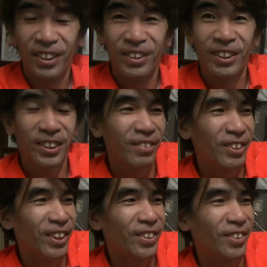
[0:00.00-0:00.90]
でしか
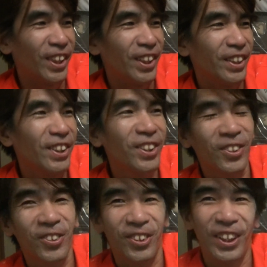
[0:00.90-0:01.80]
もねこれ
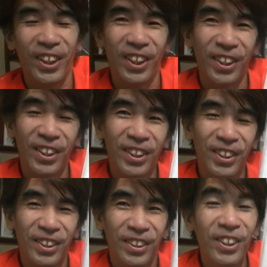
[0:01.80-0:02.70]
1個で
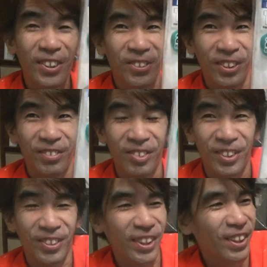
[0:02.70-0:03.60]
1個で
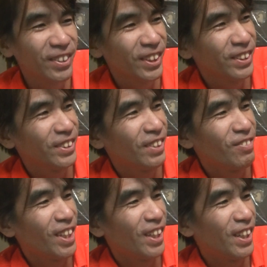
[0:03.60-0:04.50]
も500円じゃ
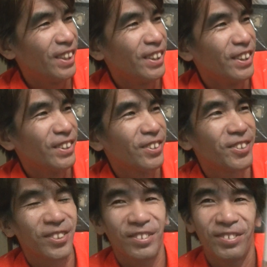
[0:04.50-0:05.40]
まあそ
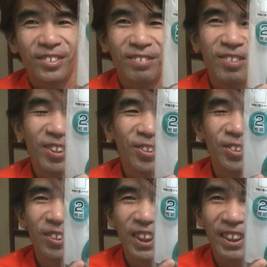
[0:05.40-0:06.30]
こうんまあ普
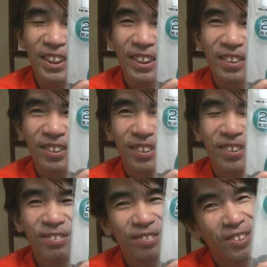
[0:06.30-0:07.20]
通じゃね
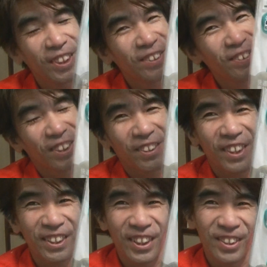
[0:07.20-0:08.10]
安いのかな分
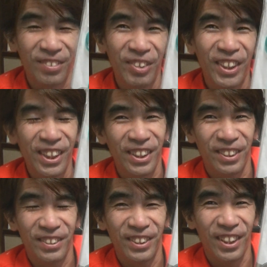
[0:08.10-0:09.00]
かんない庶民感
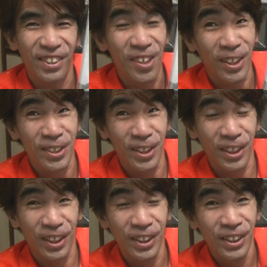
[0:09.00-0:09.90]
覚が分かんないから